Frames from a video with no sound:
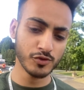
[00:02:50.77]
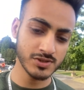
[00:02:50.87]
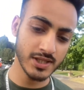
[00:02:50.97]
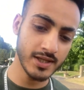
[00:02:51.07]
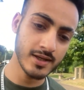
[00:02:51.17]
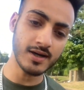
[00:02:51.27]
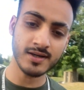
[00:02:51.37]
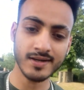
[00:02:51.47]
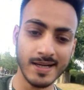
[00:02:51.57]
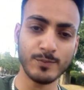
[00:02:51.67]
से
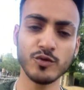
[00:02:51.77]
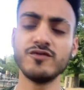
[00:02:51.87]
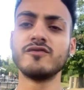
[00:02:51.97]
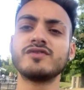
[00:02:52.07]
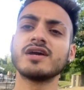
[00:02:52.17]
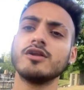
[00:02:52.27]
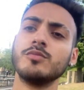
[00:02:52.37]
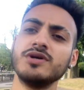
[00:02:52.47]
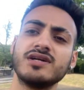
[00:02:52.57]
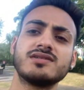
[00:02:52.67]
अगर आपको 50
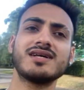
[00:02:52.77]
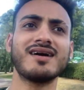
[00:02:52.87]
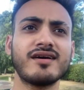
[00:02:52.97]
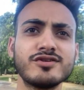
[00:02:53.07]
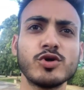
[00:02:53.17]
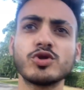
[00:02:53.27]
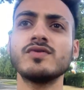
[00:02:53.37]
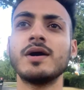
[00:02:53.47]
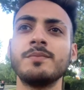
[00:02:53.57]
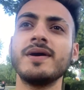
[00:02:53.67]
किलोमीटर्स आगे जाओ तो
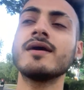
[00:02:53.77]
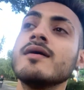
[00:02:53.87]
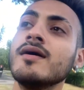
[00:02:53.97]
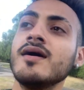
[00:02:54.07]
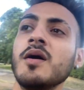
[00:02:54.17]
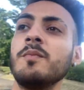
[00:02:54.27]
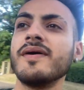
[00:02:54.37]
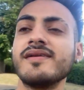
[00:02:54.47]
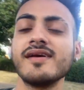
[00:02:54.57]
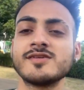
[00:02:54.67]
वहाँ पे एक
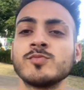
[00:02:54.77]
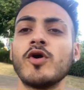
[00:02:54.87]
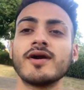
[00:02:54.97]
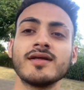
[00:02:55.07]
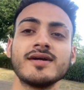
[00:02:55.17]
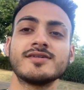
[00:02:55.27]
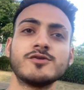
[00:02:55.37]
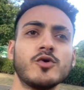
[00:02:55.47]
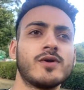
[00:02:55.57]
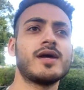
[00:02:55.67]
पिकनिक स्पॉट है दैट्स
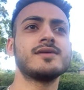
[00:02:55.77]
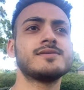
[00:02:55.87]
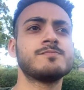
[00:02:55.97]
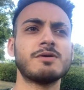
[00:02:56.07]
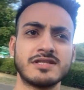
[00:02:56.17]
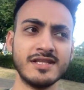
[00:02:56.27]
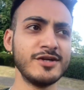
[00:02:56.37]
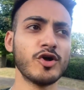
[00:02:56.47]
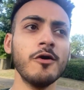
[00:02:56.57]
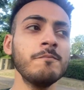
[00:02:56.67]
नोन एज पत्नी
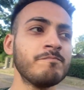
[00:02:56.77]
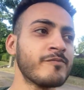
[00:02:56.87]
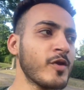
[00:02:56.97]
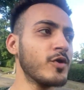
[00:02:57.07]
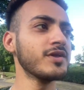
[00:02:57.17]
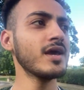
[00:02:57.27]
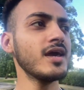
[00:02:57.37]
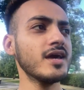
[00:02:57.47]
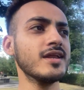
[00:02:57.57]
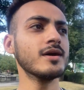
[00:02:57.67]
टॉप ये
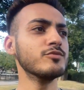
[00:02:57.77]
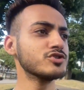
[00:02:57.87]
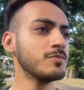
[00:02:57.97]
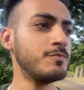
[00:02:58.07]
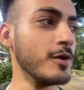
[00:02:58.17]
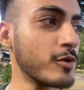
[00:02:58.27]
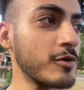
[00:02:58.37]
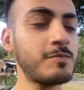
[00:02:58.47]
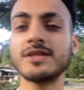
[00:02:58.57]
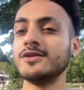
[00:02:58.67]
एरिया मुझे बिल्कुल
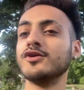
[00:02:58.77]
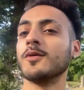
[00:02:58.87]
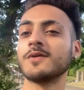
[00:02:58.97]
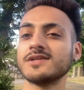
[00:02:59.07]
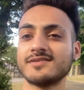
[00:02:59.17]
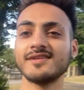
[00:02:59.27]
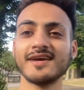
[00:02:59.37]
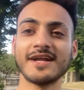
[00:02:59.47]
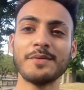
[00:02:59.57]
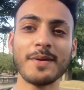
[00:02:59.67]
पत्नी टॉप के जैसा
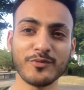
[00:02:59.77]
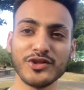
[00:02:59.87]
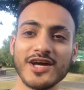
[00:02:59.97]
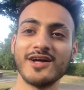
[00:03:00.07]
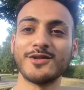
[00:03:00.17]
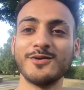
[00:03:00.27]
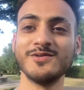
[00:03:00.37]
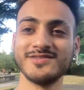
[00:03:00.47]
दिख रहा है मैं आपको दिखाता हूँ